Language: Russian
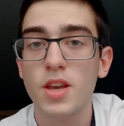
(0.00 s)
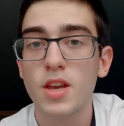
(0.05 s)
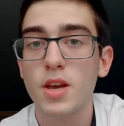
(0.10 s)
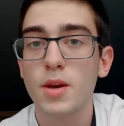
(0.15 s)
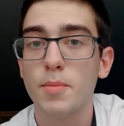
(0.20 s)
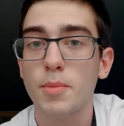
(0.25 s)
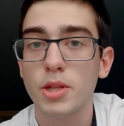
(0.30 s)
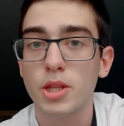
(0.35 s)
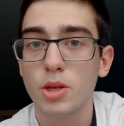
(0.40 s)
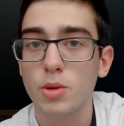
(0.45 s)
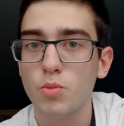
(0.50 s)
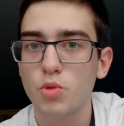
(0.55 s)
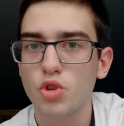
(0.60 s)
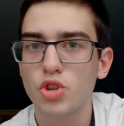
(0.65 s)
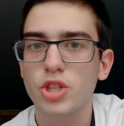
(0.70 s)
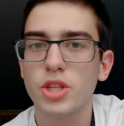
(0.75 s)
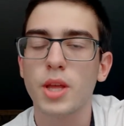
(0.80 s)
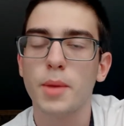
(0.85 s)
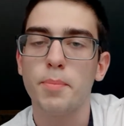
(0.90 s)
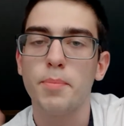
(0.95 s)
Потому
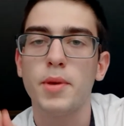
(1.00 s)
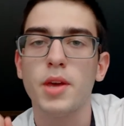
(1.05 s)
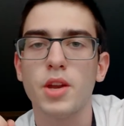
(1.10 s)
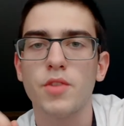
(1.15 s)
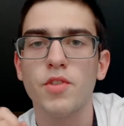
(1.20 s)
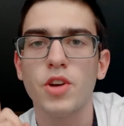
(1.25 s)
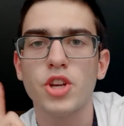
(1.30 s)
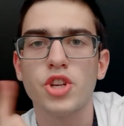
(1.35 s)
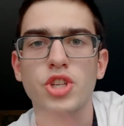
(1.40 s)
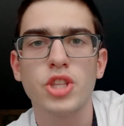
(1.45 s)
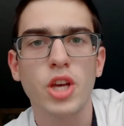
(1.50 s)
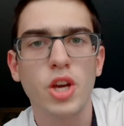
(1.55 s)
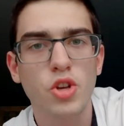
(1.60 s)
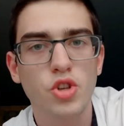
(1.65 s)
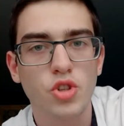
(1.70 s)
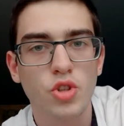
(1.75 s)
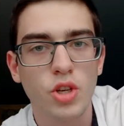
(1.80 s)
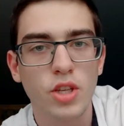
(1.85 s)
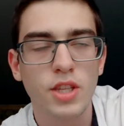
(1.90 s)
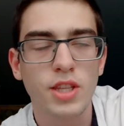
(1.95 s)
что, первое, я считаю,
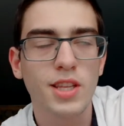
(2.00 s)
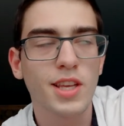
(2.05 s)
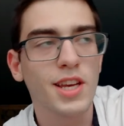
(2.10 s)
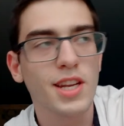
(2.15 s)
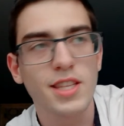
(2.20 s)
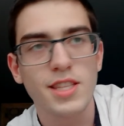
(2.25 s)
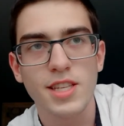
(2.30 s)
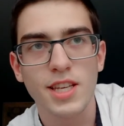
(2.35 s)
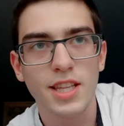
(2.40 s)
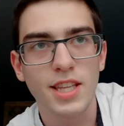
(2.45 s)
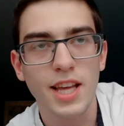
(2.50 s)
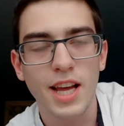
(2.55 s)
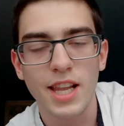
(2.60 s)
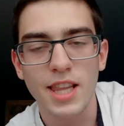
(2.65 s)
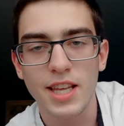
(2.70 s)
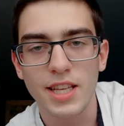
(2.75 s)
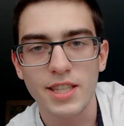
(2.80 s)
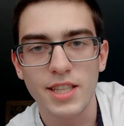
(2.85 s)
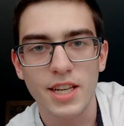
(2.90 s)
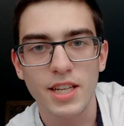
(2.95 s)
что это
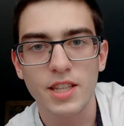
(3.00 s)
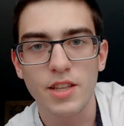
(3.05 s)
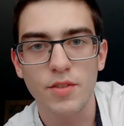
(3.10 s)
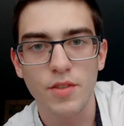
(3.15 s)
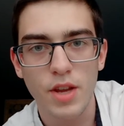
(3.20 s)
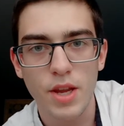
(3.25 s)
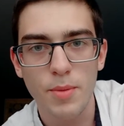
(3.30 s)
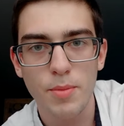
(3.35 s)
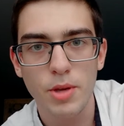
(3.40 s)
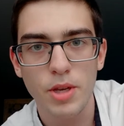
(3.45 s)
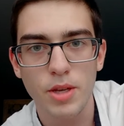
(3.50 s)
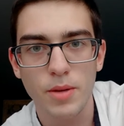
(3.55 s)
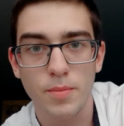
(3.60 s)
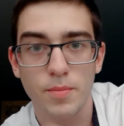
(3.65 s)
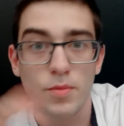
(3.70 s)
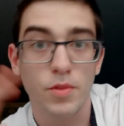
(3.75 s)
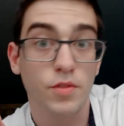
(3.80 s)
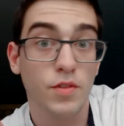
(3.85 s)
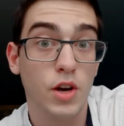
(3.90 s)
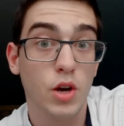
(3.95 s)
нерациональная трата времени,
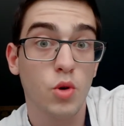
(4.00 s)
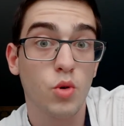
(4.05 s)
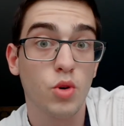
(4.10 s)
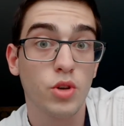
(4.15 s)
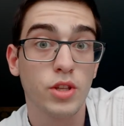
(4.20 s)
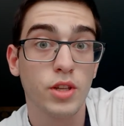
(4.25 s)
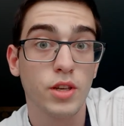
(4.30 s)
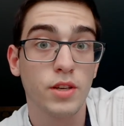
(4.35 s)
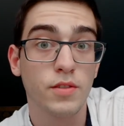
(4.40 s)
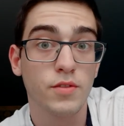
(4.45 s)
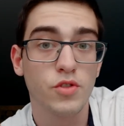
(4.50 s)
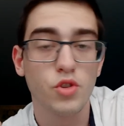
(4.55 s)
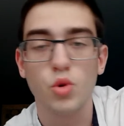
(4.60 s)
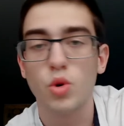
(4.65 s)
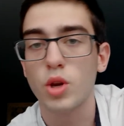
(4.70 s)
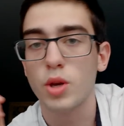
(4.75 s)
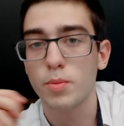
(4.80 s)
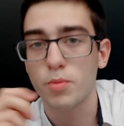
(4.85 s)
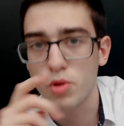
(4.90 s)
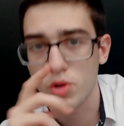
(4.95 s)
два года в
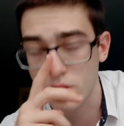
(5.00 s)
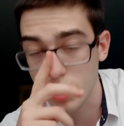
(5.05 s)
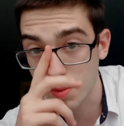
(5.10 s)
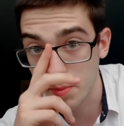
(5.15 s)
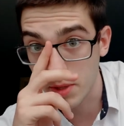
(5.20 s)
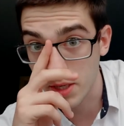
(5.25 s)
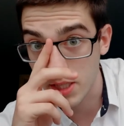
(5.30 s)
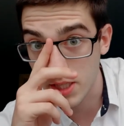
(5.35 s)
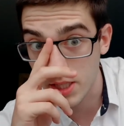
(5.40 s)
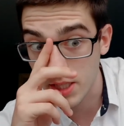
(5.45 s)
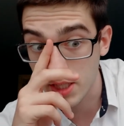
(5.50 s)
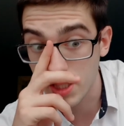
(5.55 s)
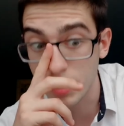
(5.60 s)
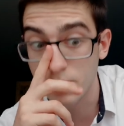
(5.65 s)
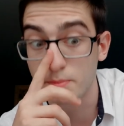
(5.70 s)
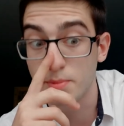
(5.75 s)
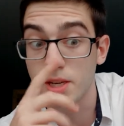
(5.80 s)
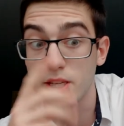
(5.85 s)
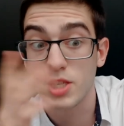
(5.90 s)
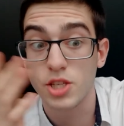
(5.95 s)
школе просто проси...
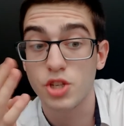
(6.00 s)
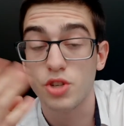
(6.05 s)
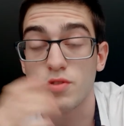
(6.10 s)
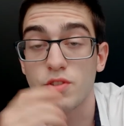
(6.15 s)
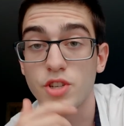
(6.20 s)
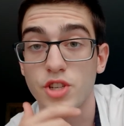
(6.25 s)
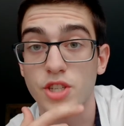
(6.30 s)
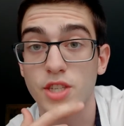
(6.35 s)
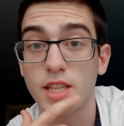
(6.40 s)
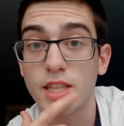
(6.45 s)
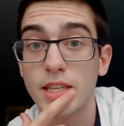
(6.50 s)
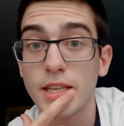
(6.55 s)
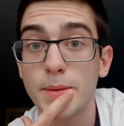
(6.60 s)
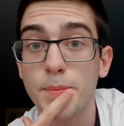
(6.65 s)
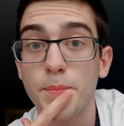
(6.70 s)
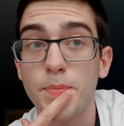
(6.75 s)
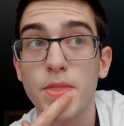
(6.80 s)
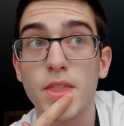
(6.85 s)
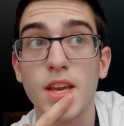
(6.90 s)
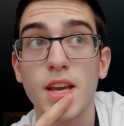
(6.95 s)
просиживать
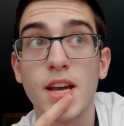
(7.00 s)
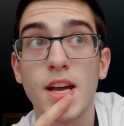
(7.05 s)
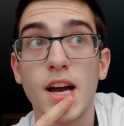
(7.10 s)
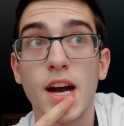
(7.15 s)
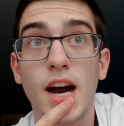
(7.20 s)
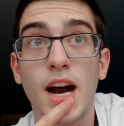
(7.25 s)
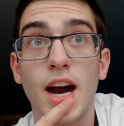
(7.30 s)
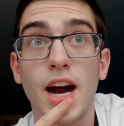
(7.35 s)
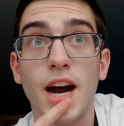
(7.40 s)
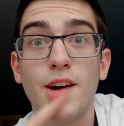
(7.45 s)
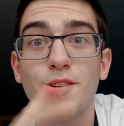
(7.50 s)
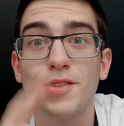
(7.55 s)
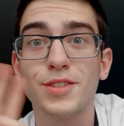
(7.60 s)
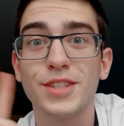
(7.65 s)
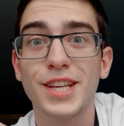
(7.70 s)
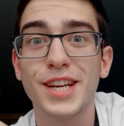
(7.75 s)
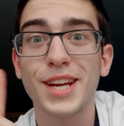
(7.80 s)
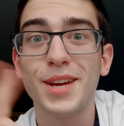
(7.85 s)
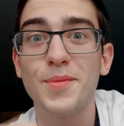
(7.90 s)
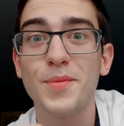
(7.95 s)
штаны. А
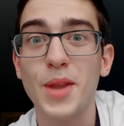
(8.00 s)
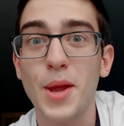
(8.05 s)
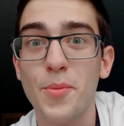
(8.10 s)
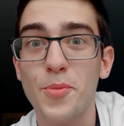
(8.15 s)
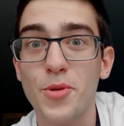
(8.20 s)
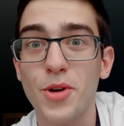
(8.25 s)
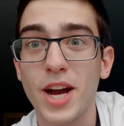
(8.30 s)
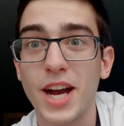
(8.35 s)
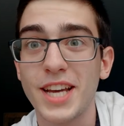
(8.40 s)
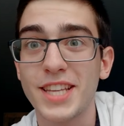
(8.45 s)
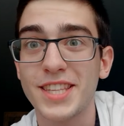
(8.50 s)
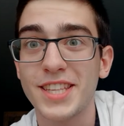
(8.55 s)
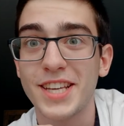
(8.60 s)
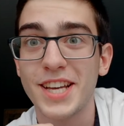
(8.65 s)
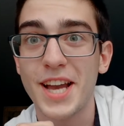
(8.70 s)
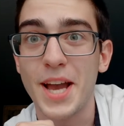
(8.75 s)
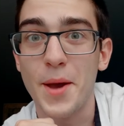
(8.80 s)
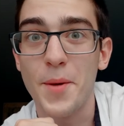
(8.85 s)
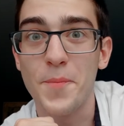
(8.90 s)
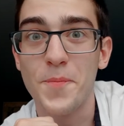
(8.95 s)
во-вторых, меня пугает
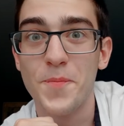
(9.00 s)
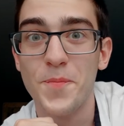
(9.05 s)
ЕГЭ.